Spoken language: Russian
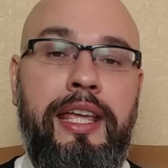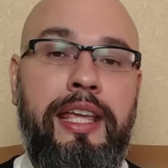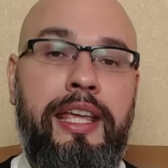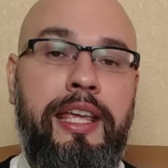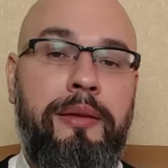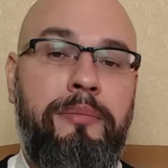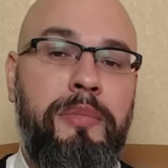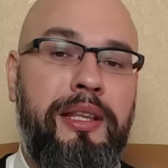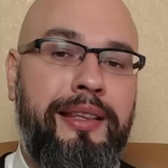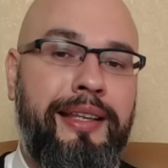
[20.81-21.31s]

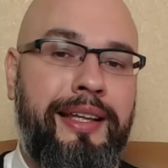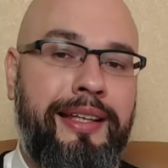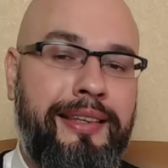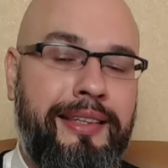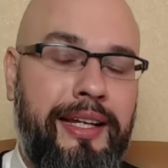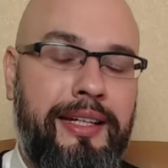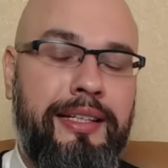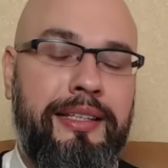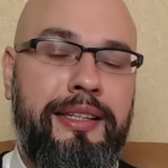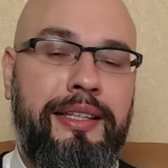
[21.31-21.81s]
Именно
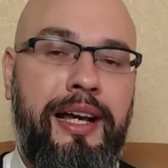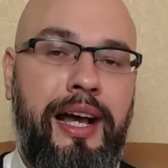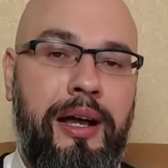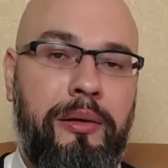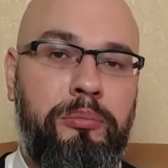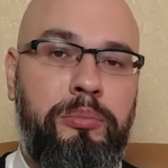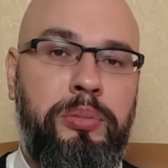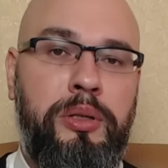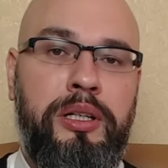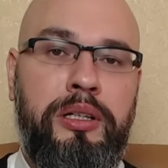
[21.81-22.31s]
тогда
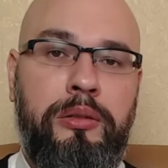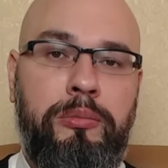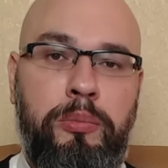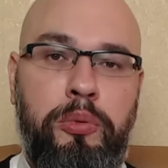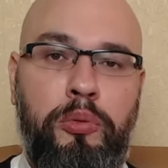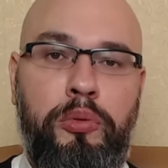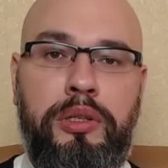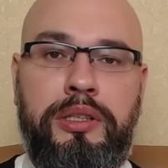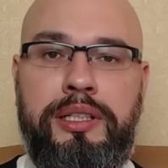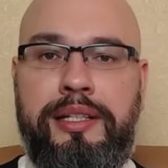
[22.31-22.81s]
был
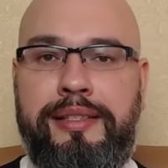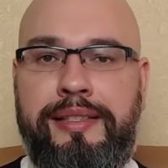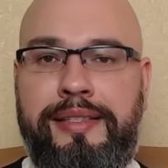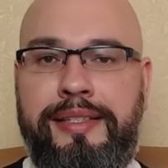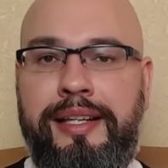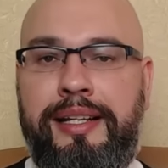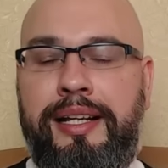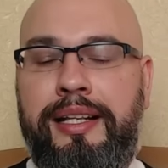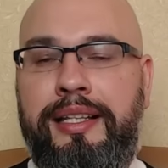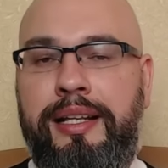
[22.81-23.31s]
подан
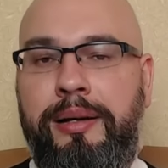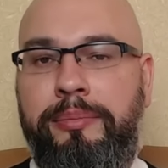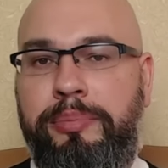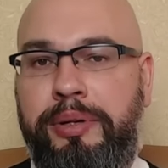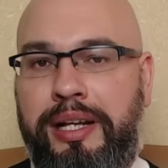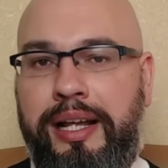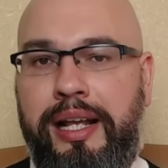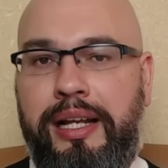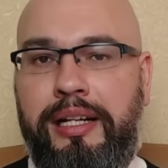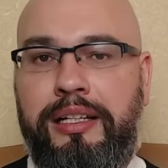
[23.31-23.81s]

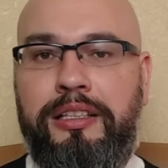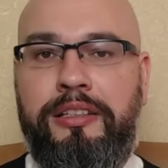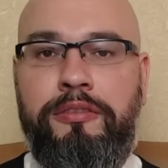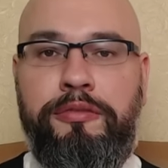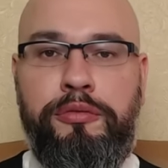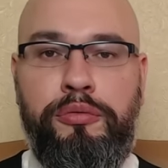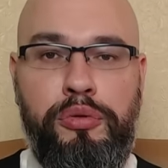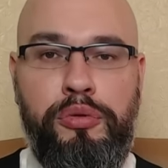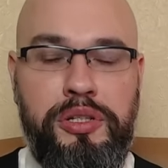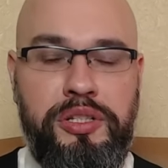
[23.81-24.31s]
законопроект
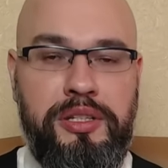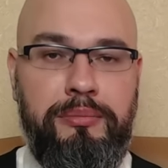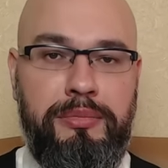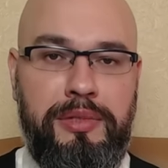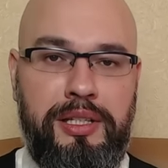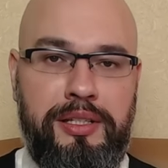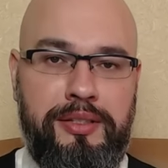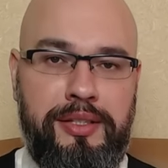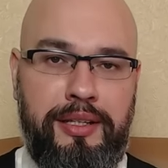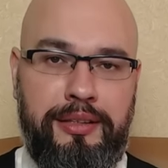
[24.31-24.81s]

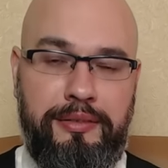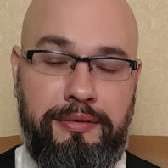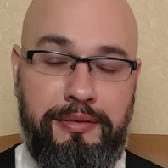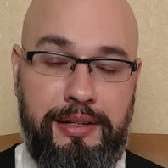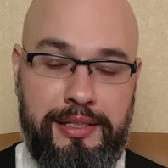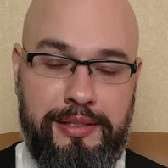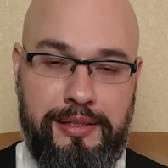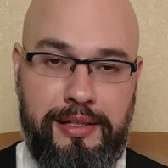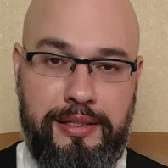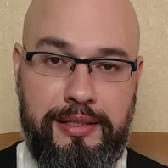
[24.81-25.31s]

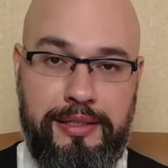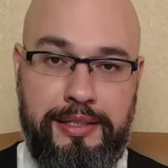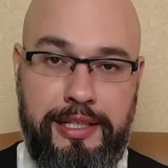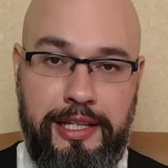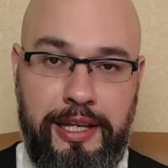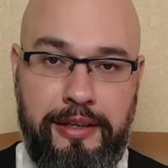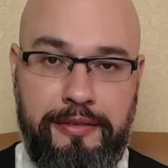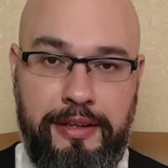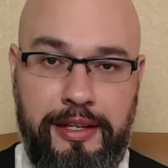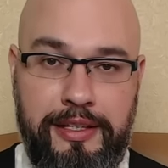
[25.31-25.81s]

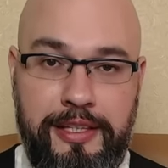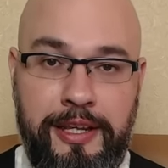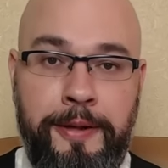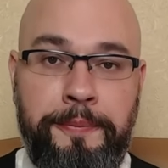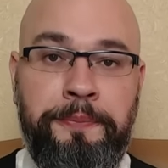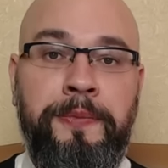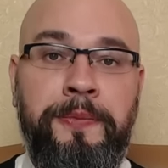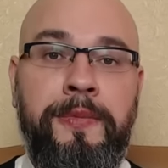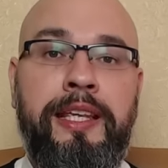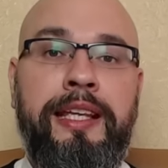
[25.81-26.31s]
8029,
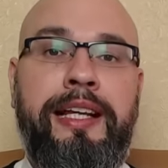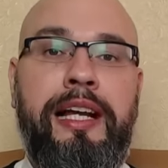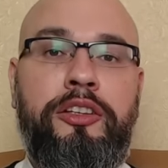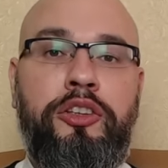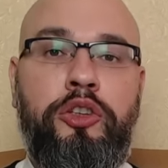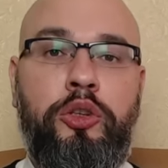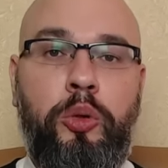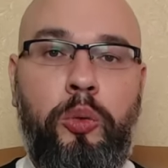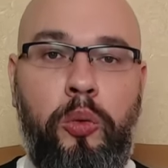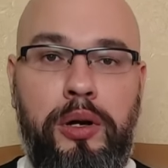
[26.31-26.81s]

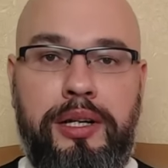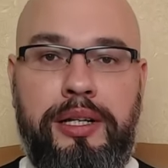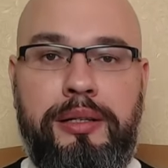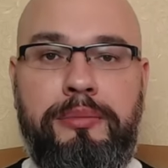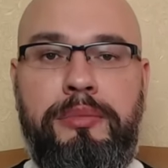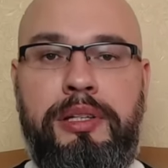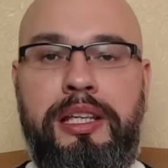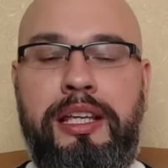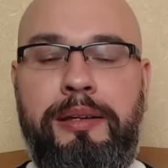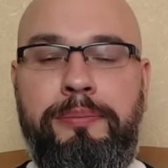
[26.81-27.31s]

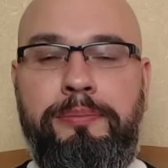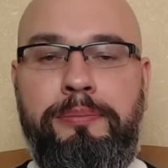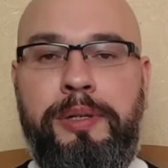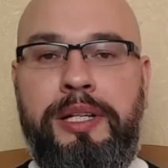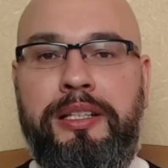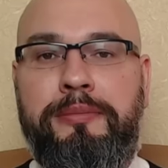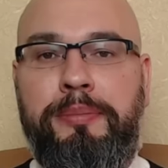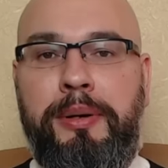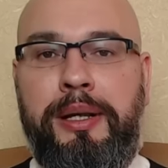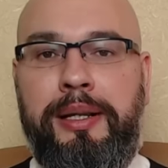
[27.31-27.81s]
которым и
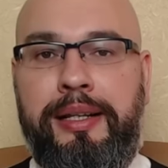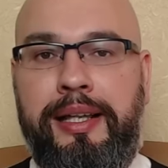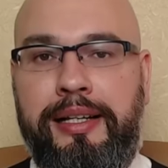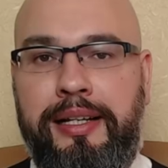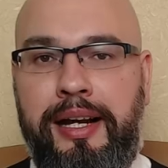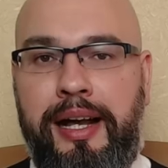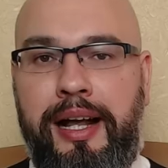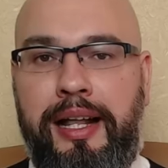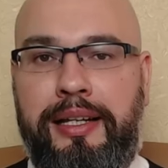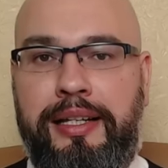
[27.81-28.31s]

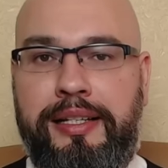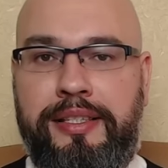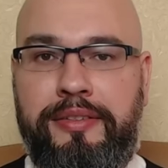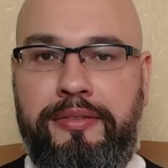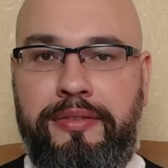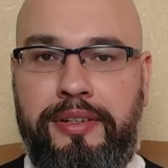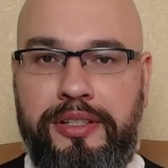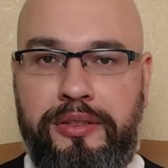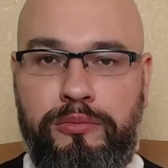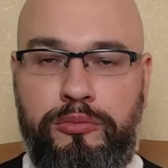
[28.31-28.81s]
предполагалась
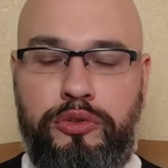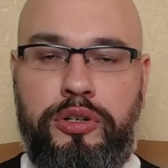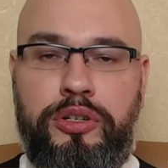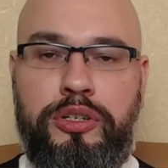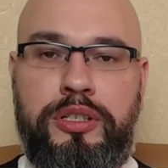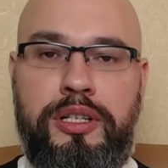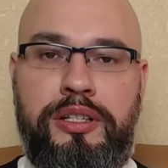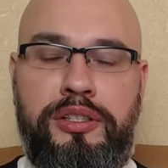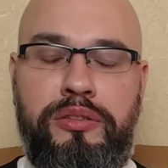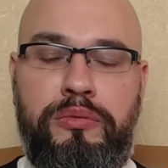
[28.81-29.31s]

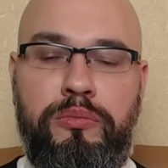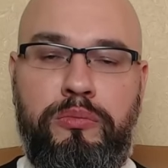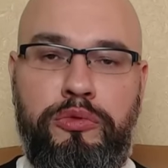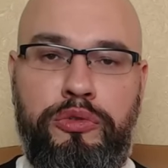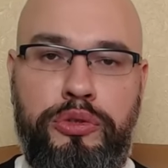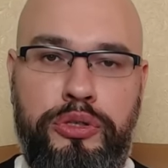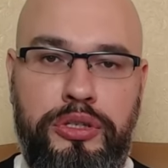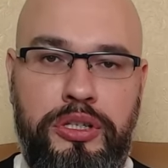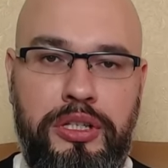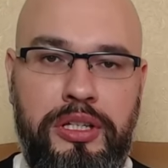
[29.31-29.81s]
возможность
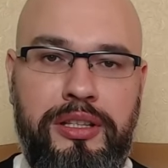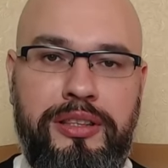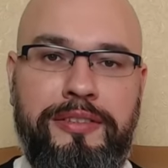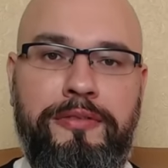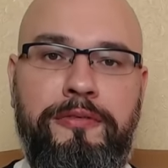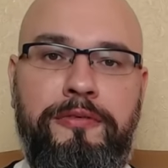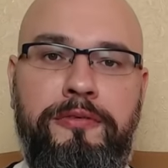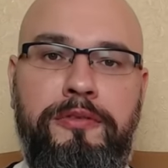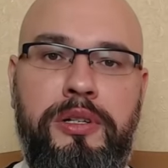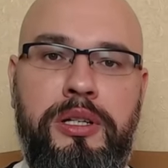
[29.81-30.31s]
мужчин
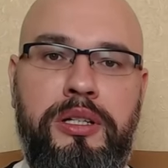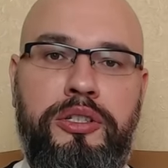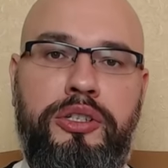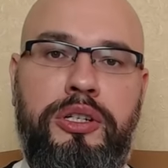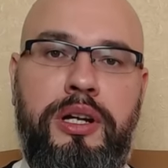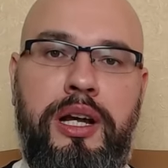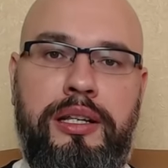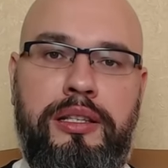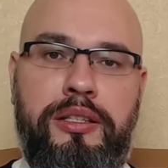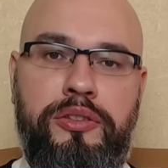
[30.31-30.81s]

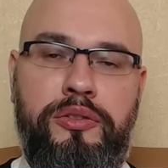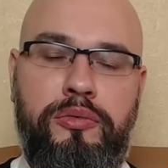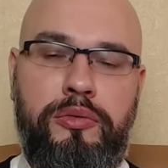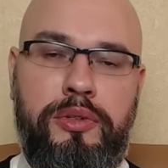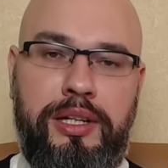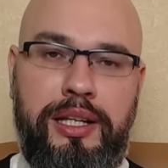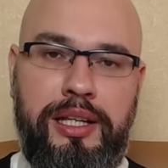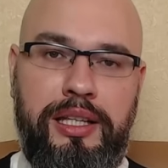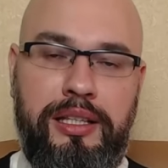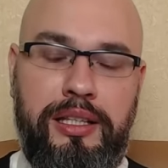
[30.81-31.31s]
выезжать из
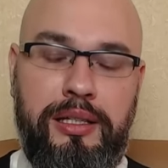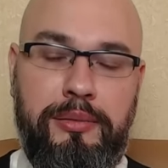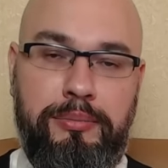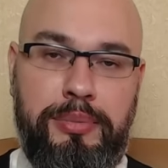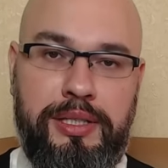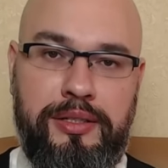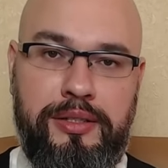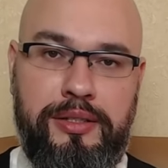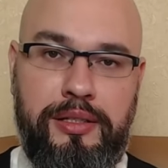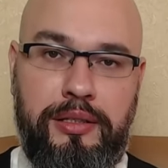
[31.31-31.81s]
Украины
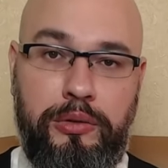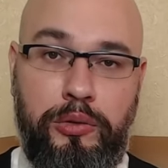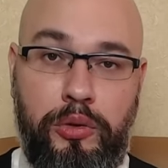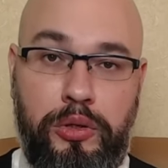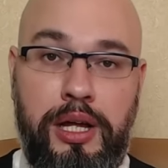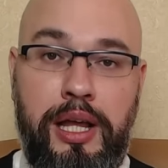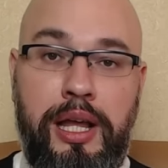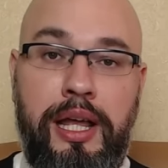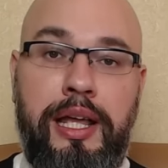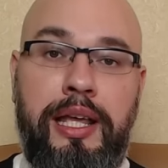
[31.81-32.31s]
под залог.